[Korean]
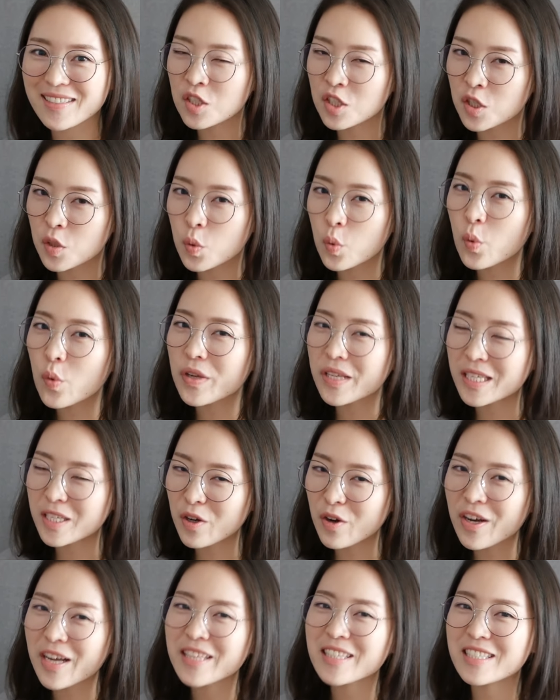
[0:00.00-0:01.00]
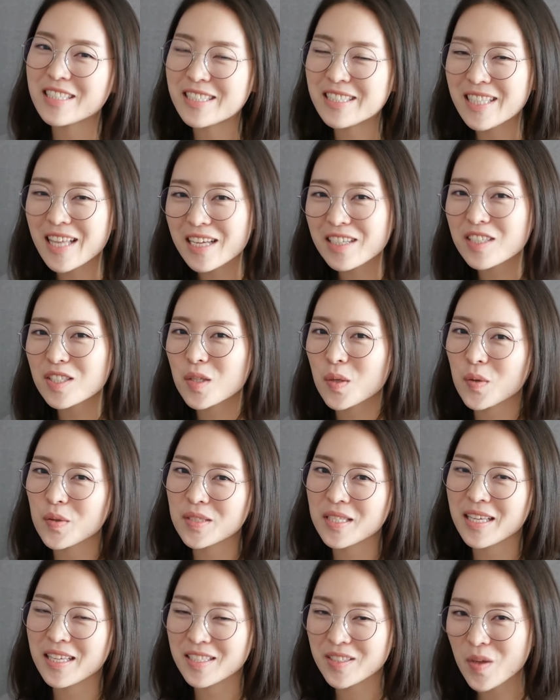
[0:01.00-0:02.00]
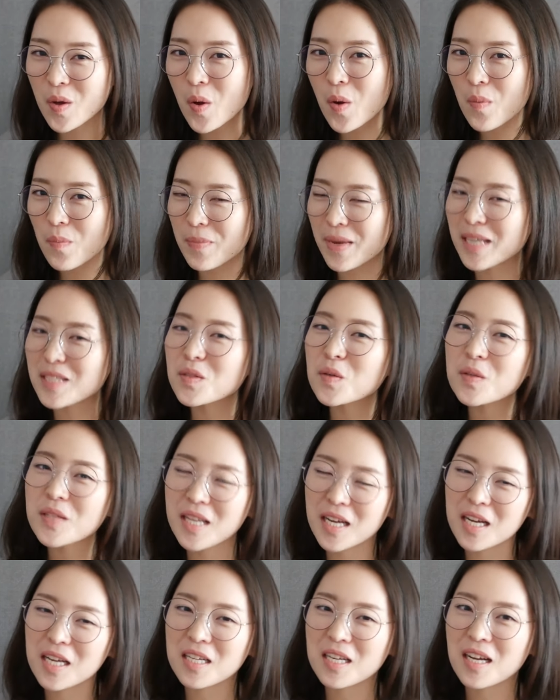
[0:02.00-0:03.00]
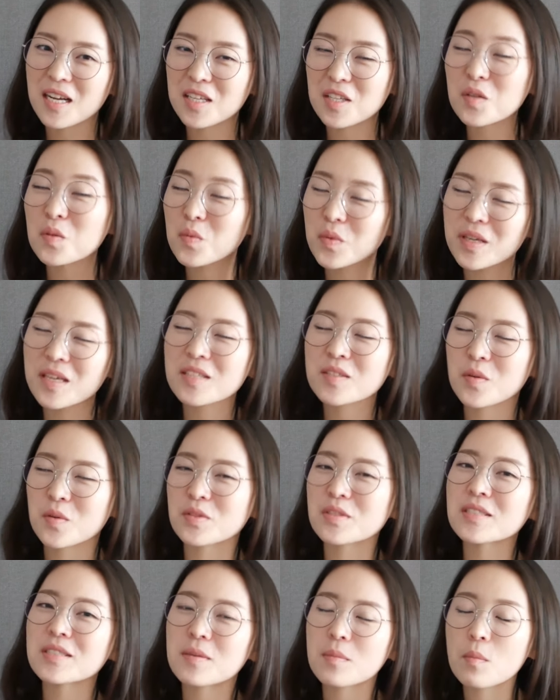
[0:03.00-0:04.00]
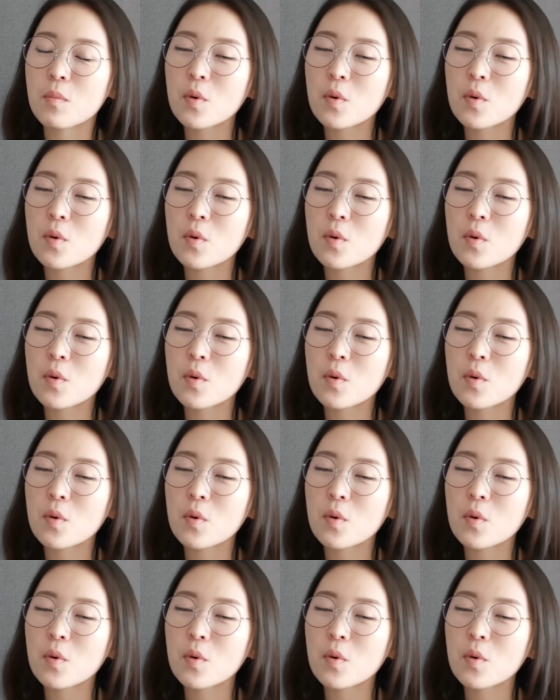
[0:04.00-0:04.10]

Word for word: 그리고 이러한 인생의 덫에서 빠져나가기 위해서는